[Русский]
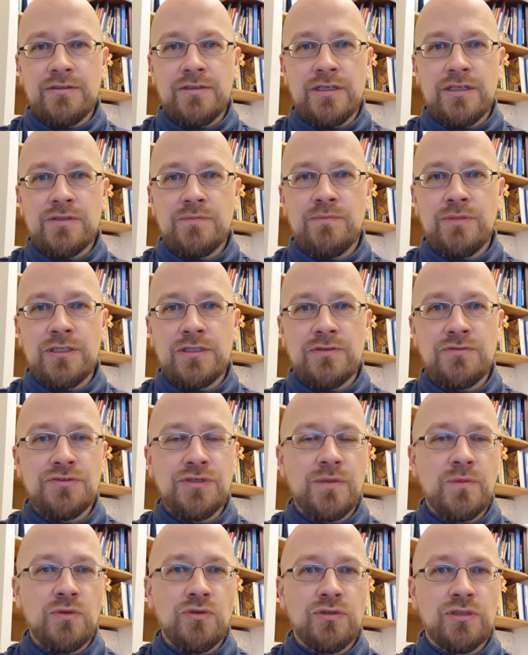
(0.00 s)
Наш бизнес все
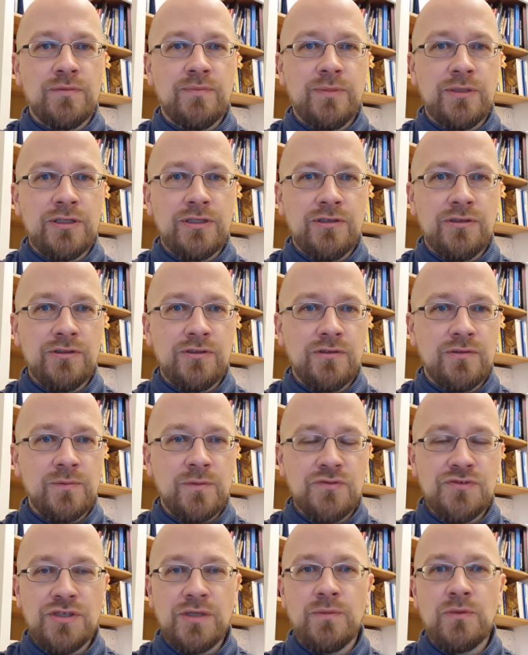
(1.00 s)
время куда-то подталкивает,
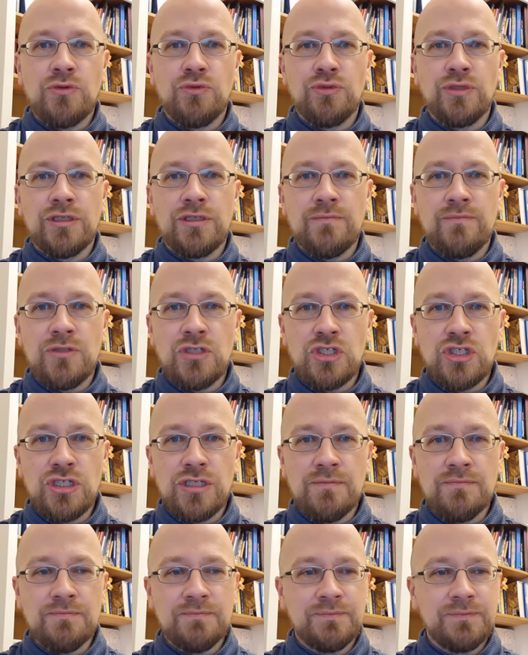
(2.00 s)
мы все время куда-то
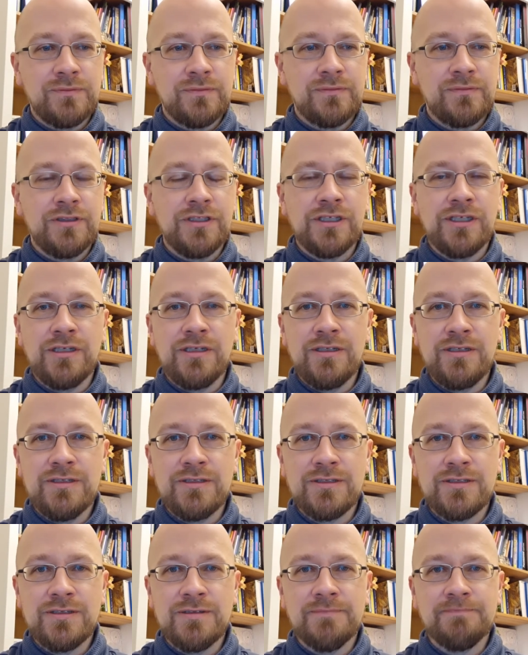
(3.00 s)
бежим,
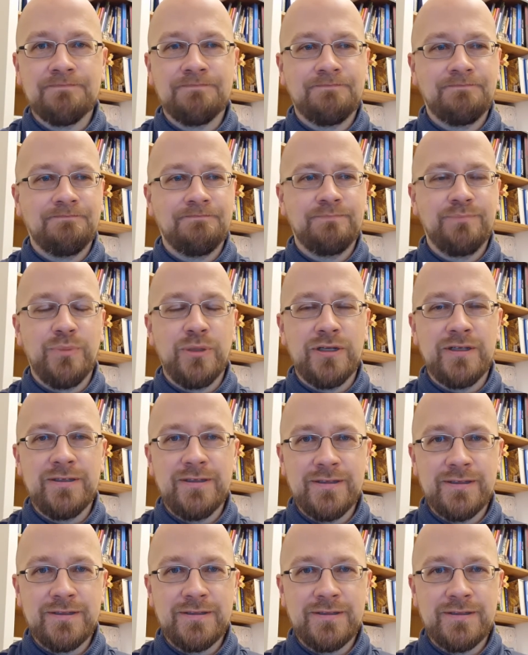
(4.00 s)
релизы,
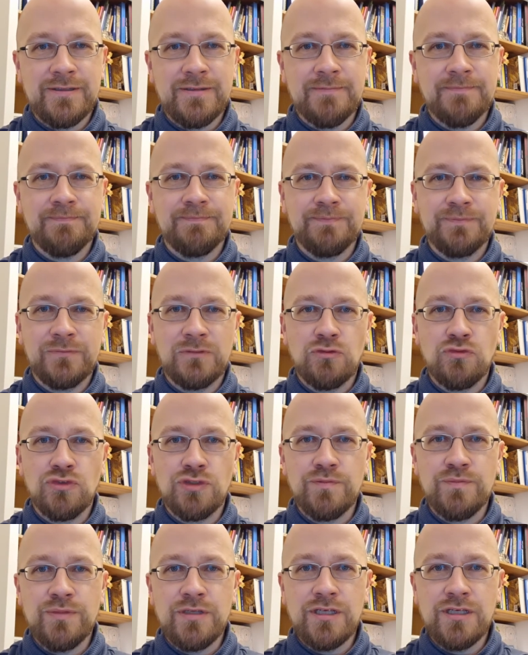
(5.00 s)
проекты,
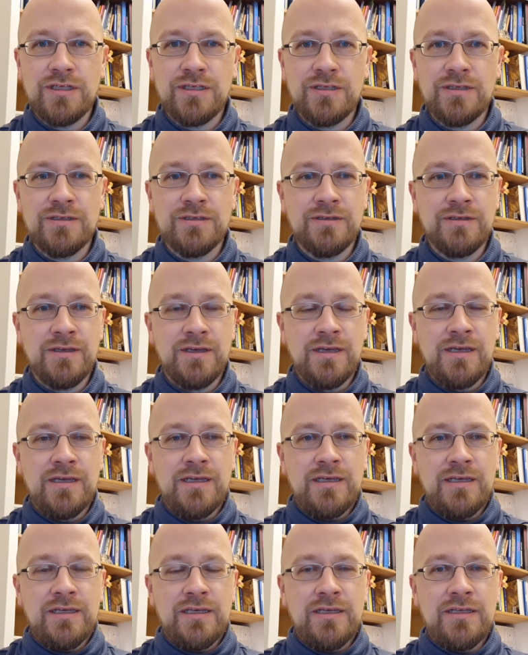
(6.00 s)
успехи
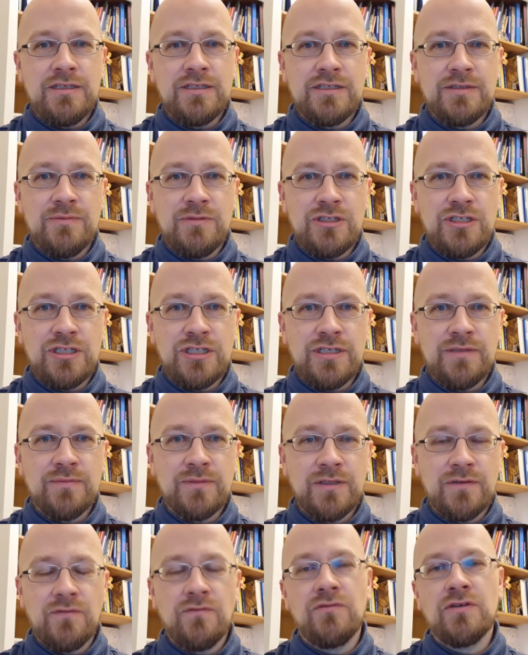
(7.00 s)
и не замечаем
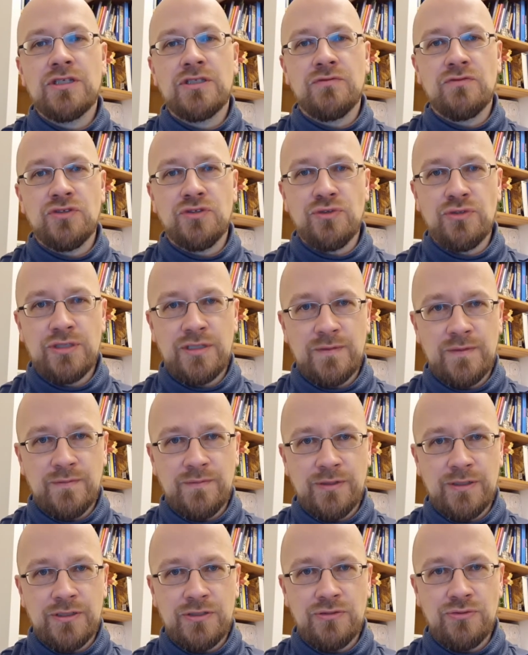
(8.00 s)
того важного, что с нами
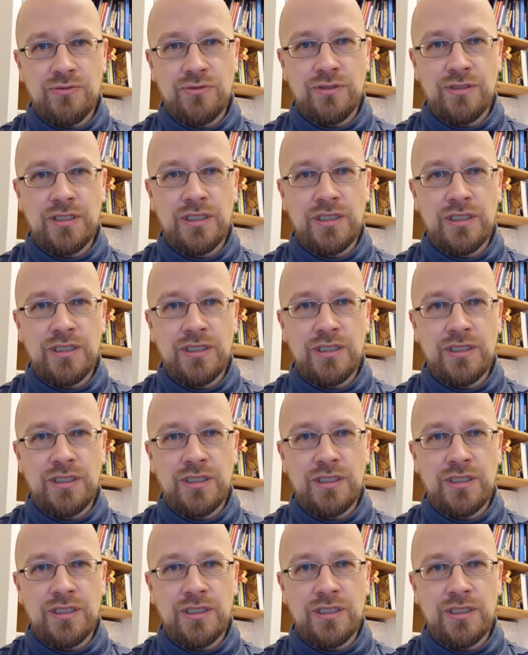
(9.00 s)
происходит.